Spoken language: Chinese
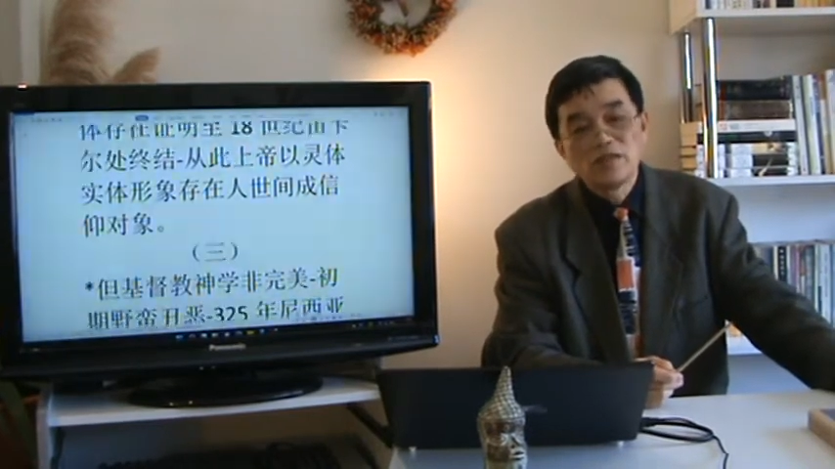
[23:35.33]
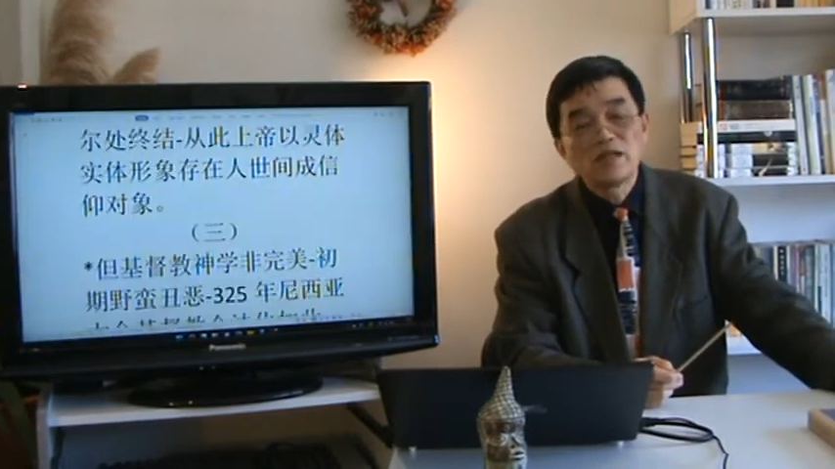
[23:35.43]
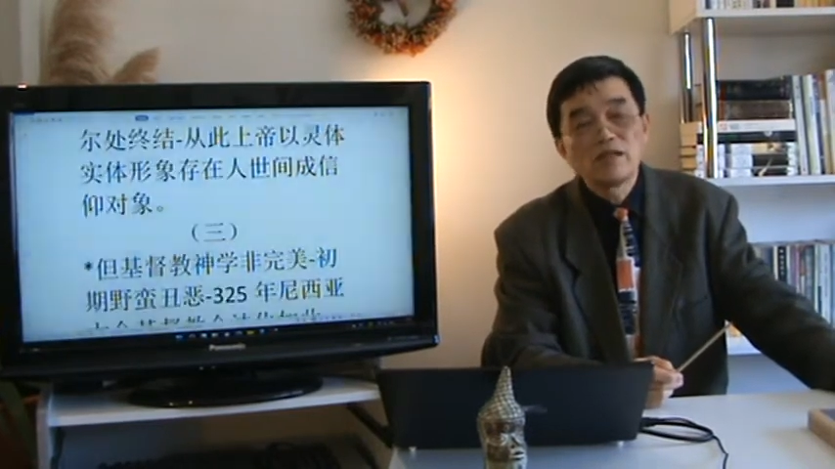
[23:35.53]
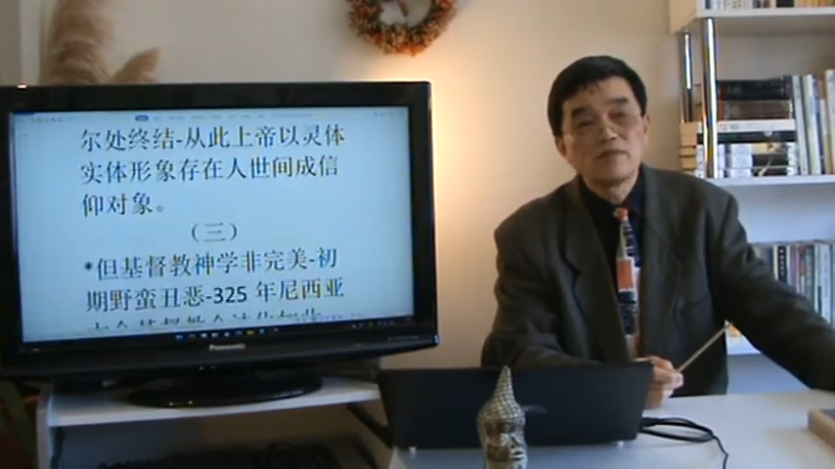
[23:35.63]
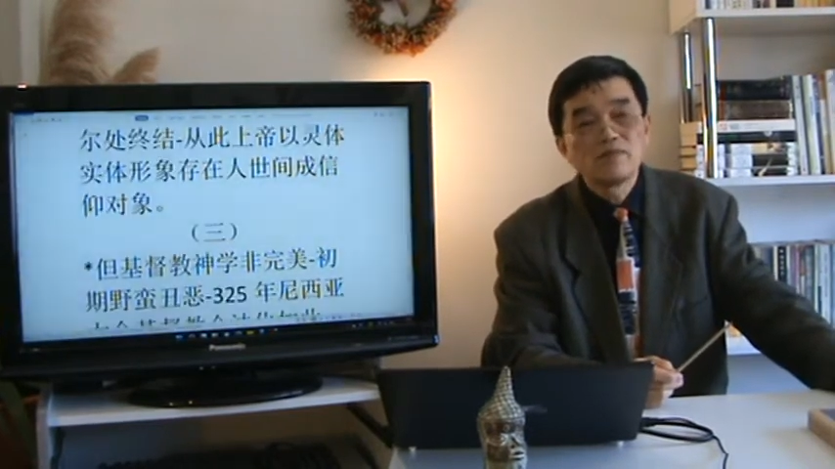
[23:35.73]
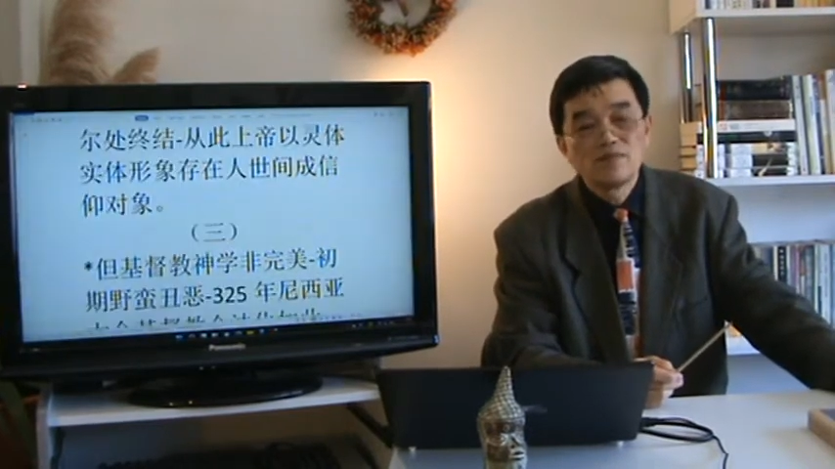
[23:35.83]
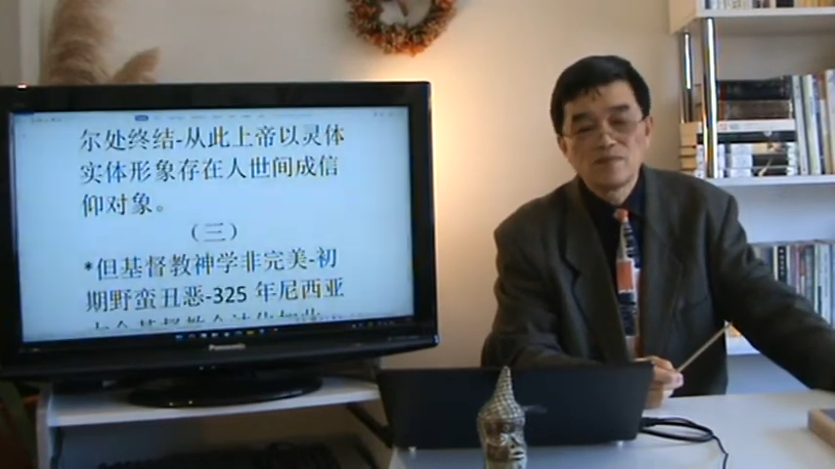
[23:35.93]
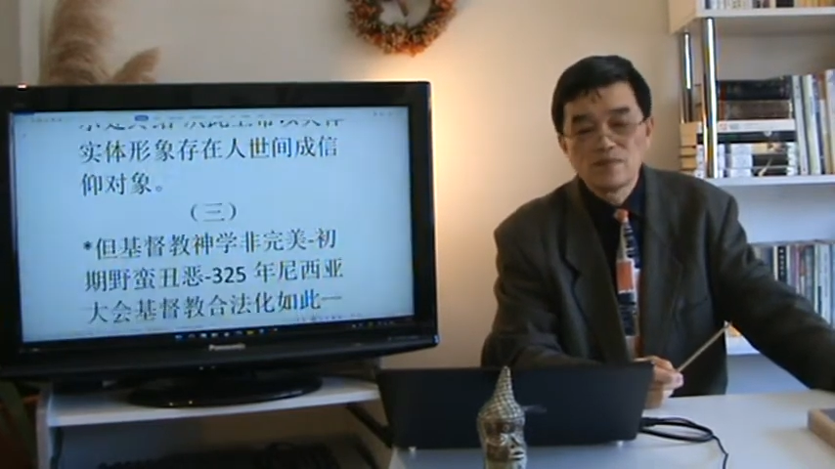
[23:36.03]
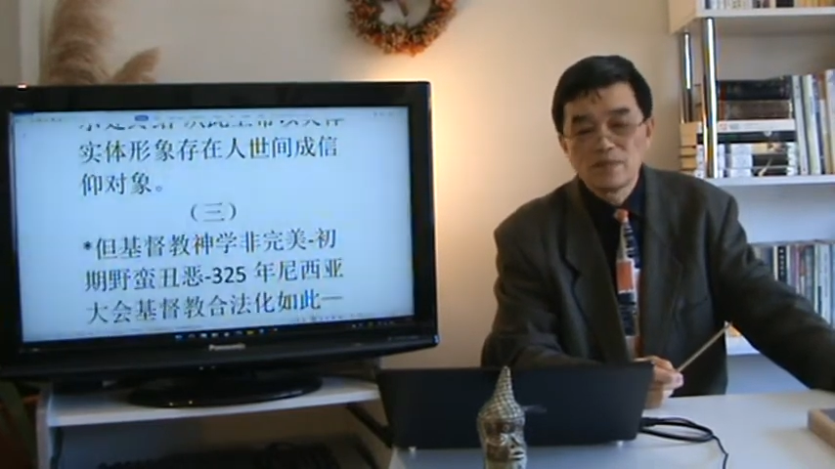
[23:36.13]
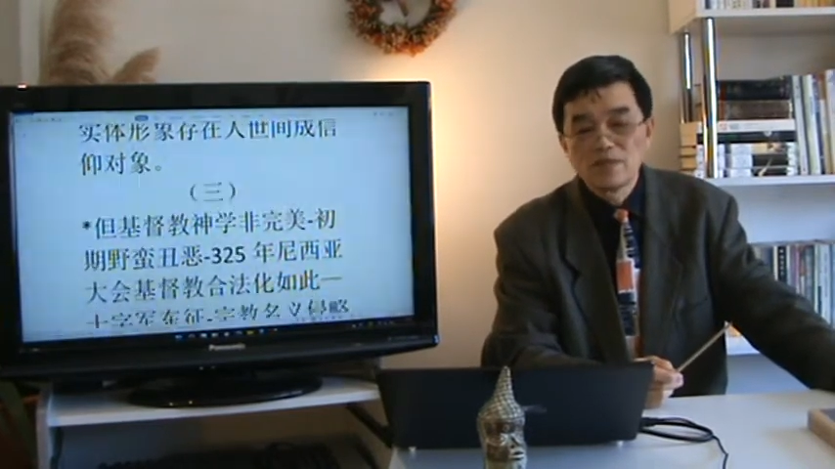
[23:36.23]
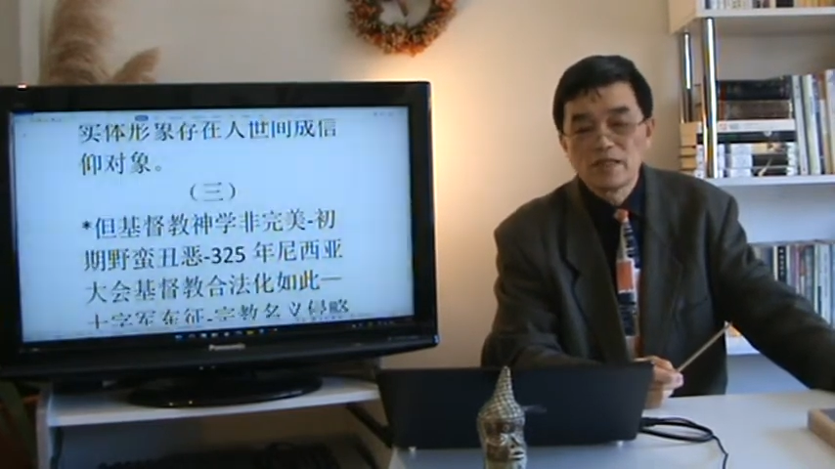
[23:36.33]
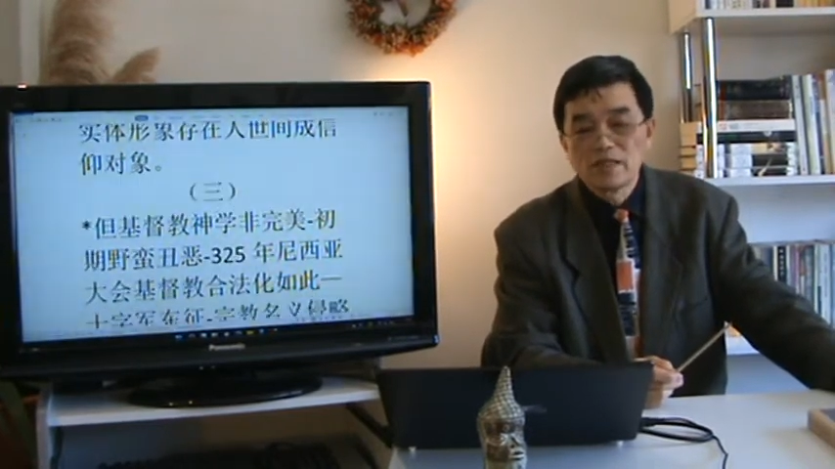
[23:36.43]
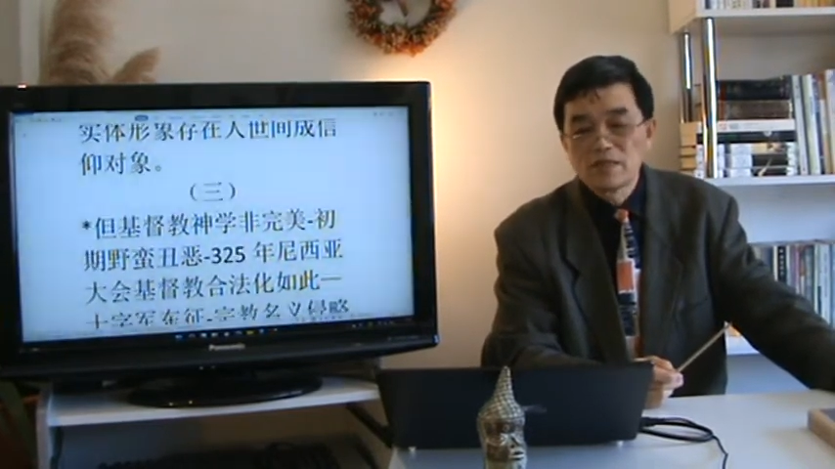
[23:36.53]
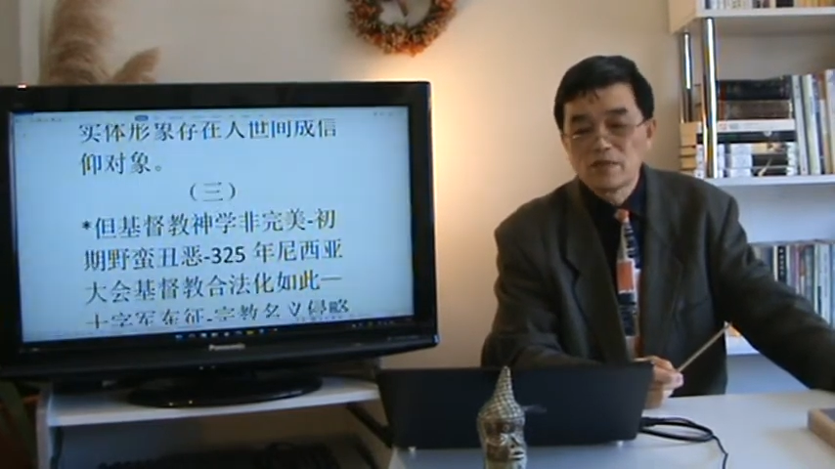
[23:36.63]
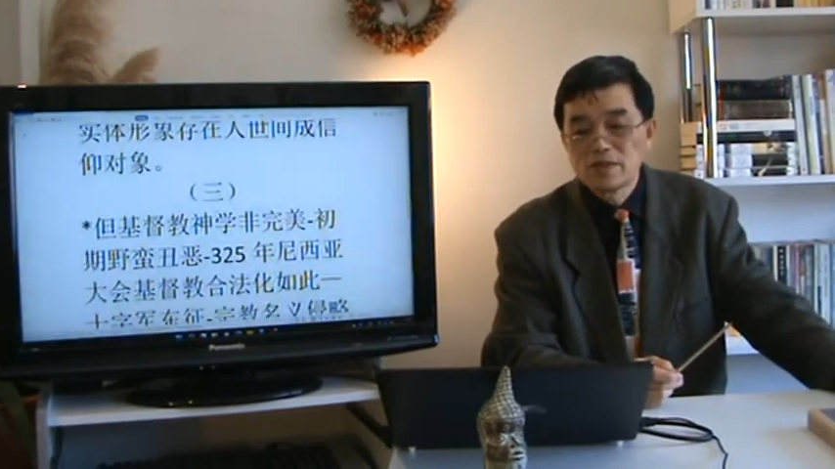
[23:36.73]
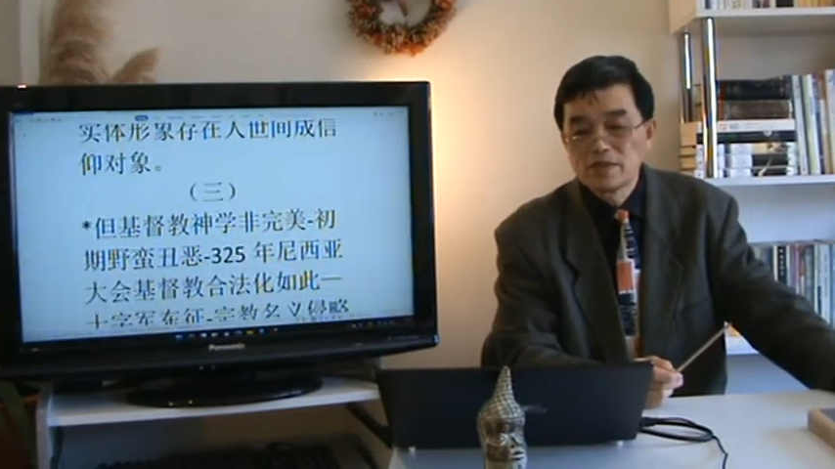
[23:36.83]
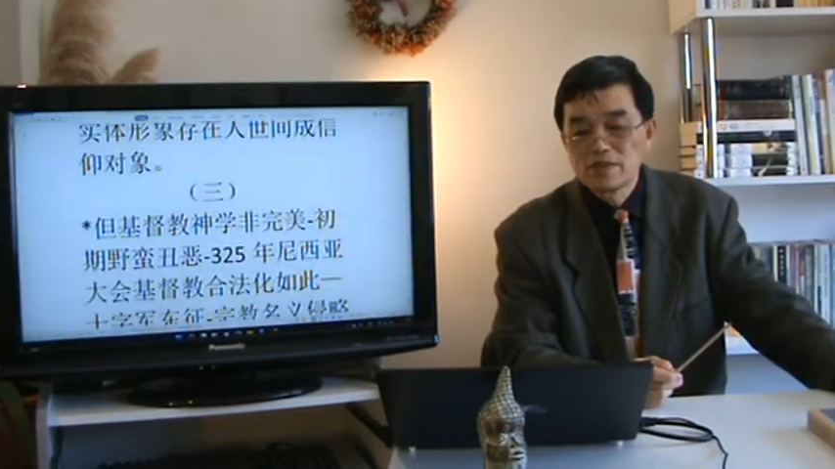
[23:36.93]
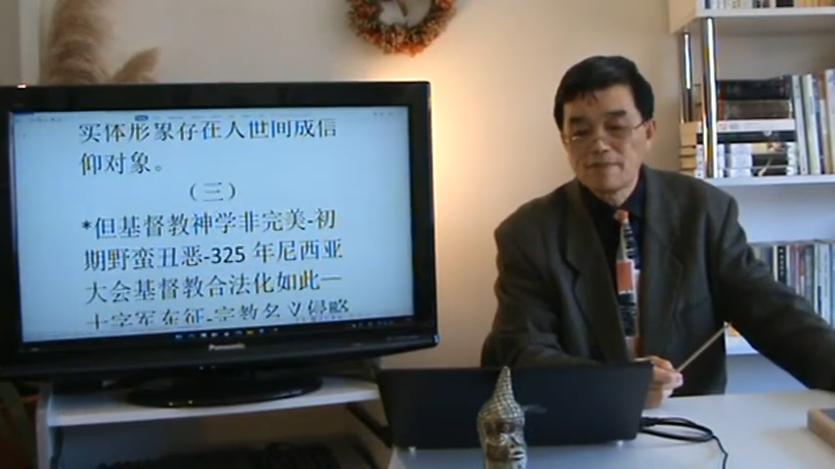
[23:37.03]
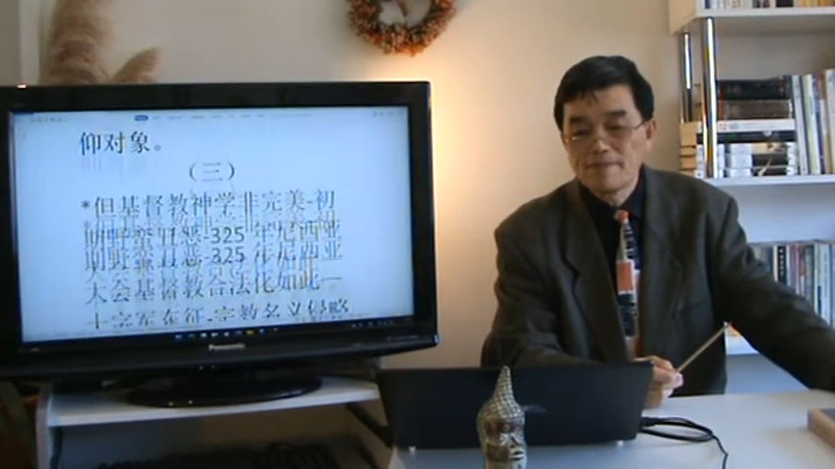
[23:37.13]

象，是这样的关系。